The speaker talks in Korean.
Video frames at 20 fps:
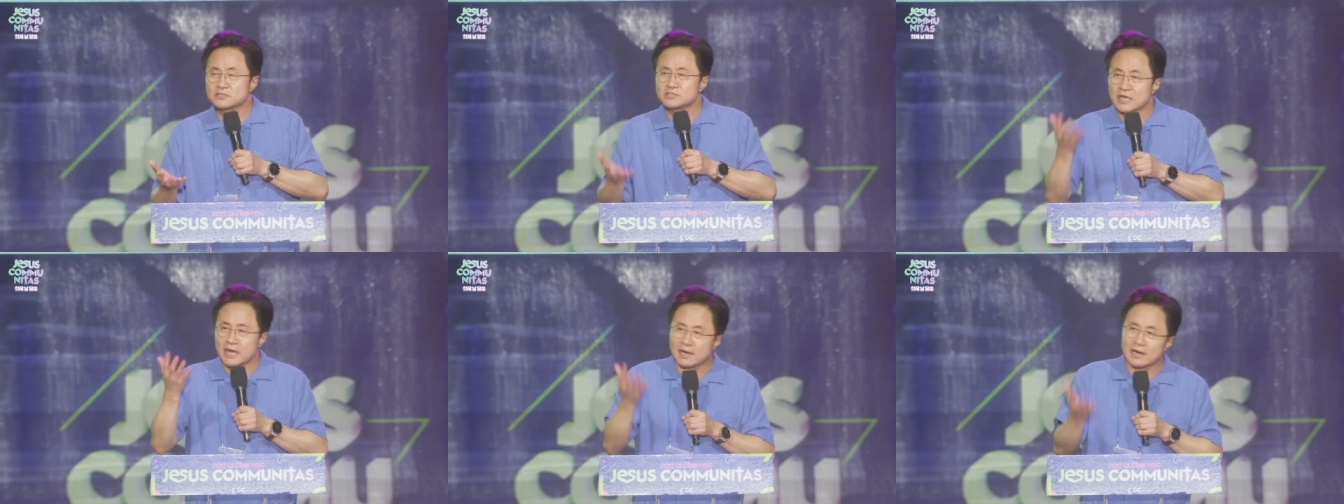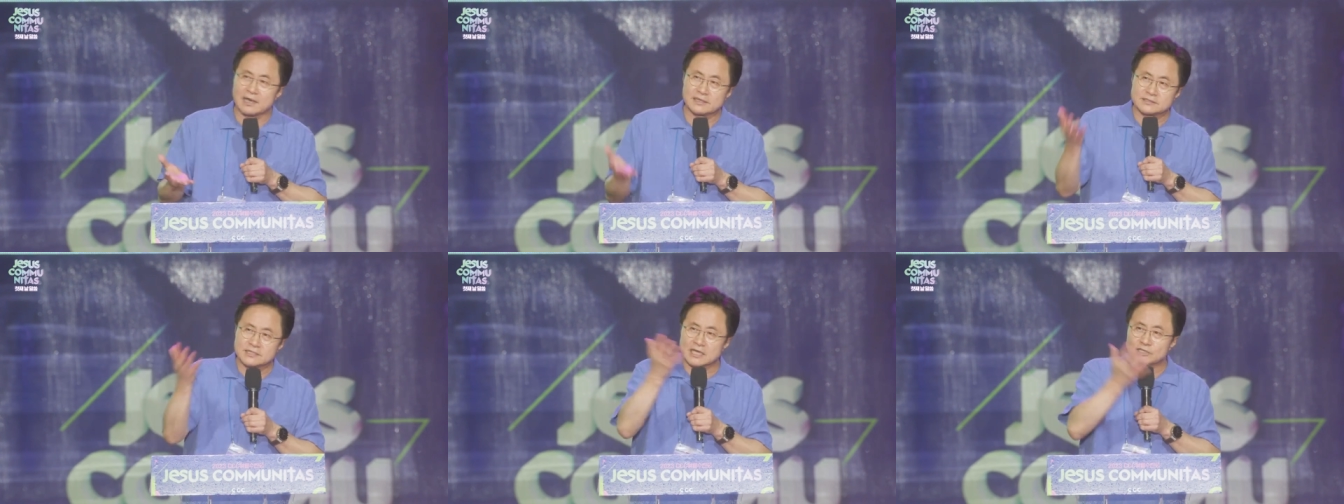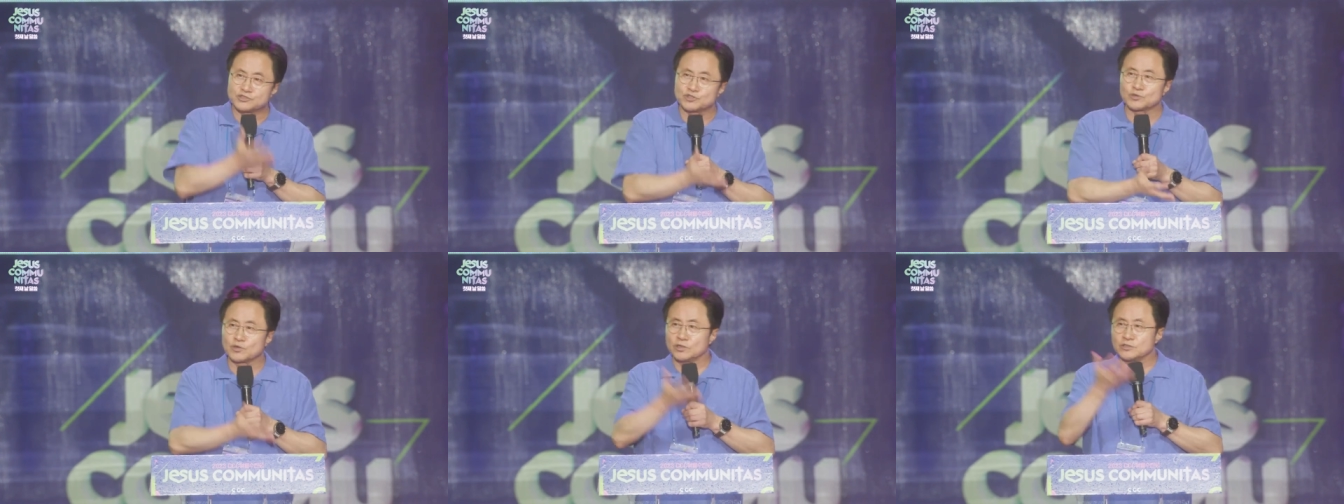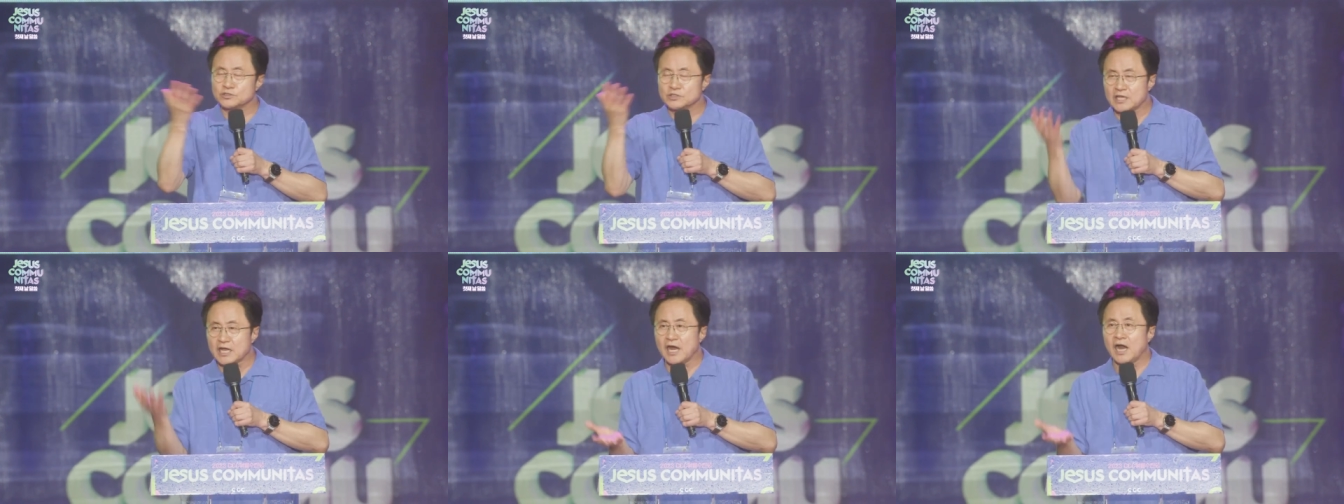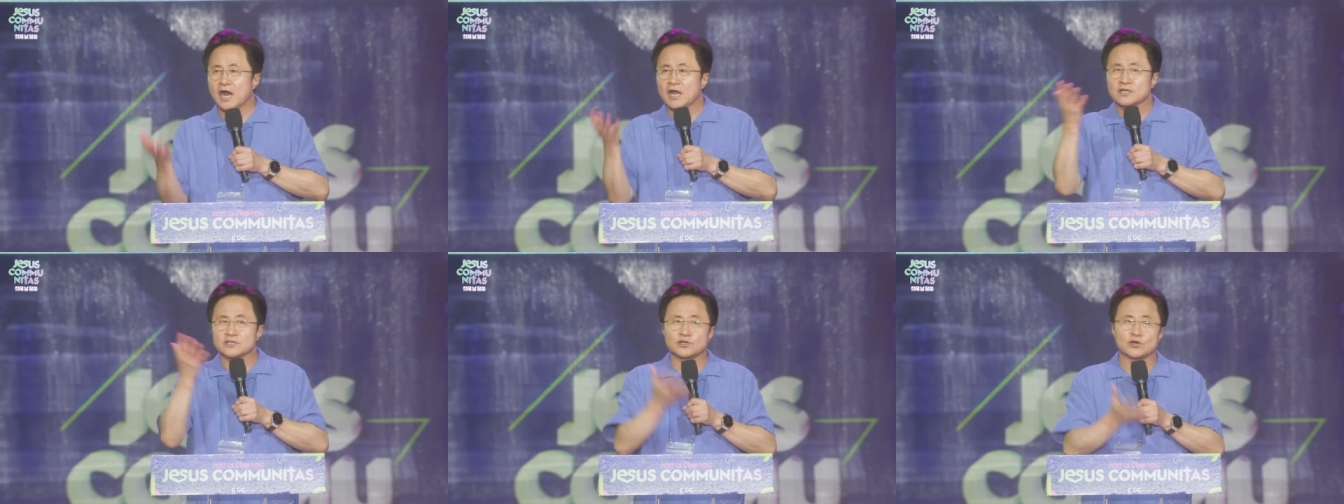살았냐 죽었느냐
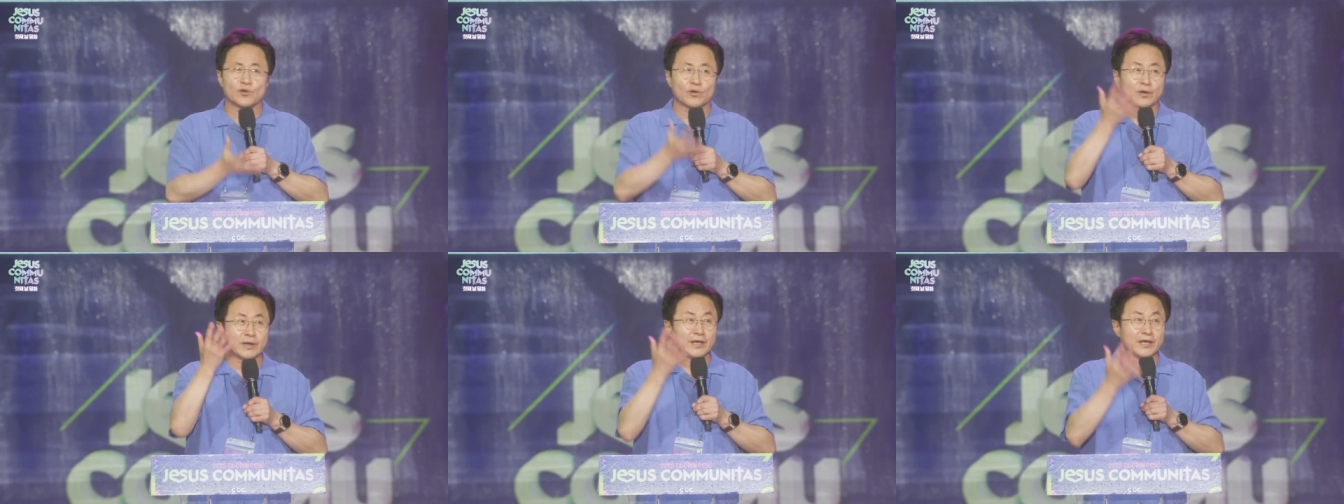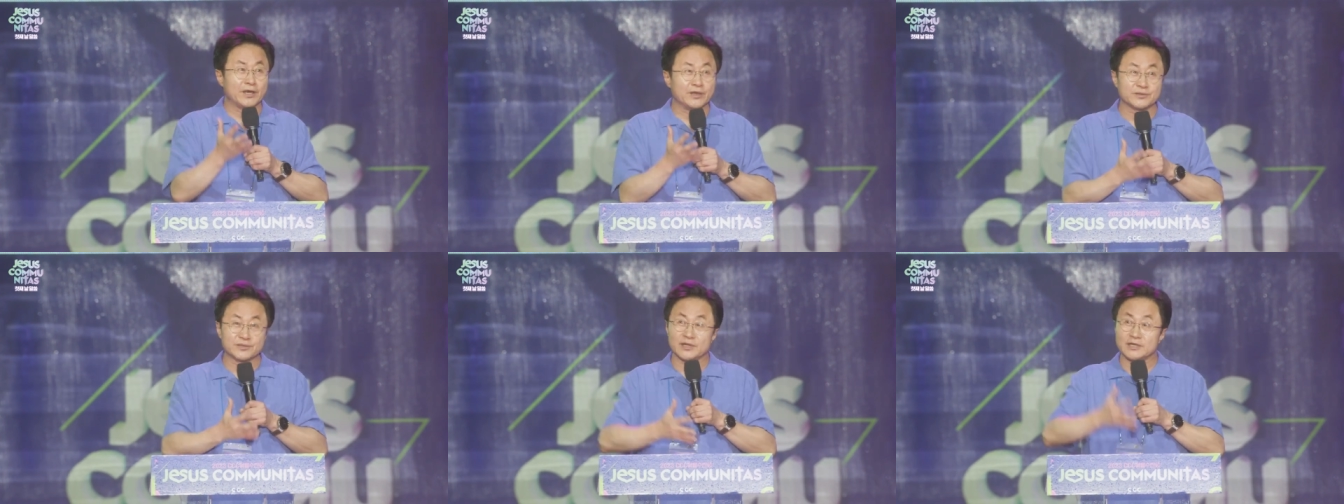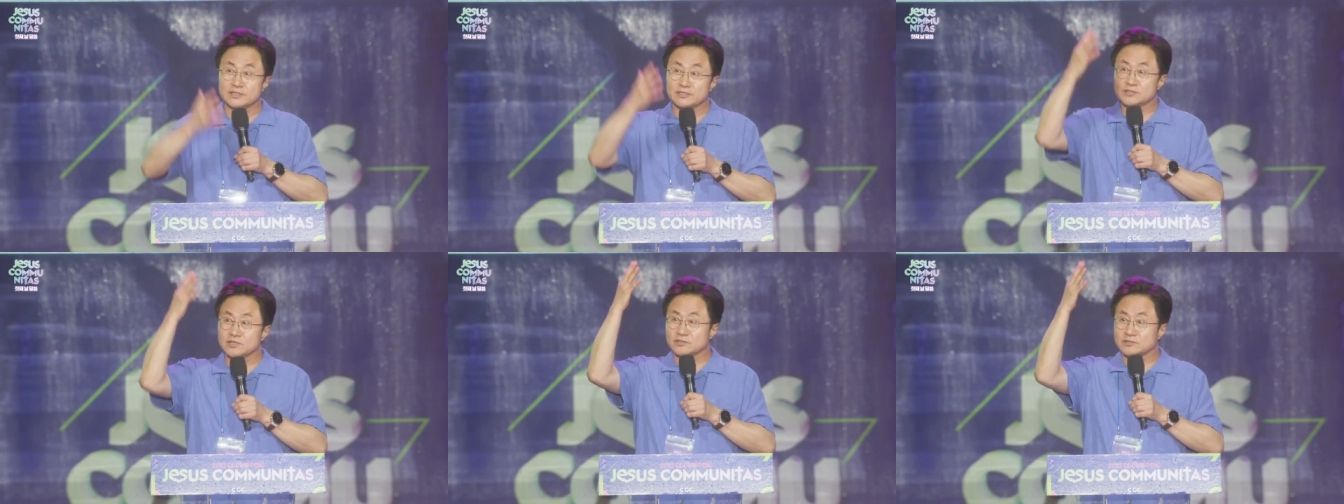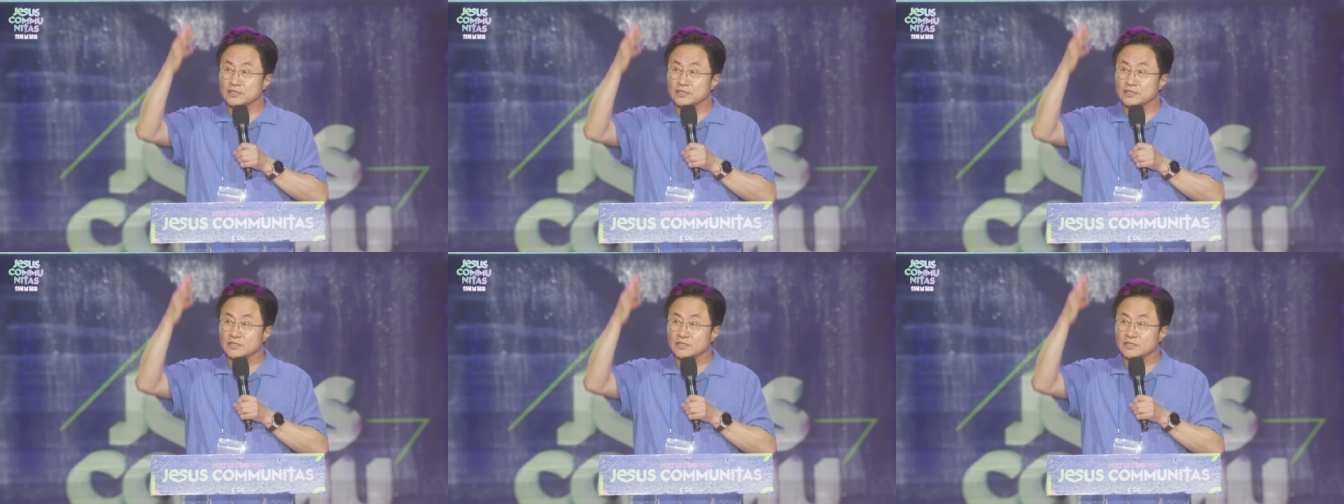그것과 연결돼서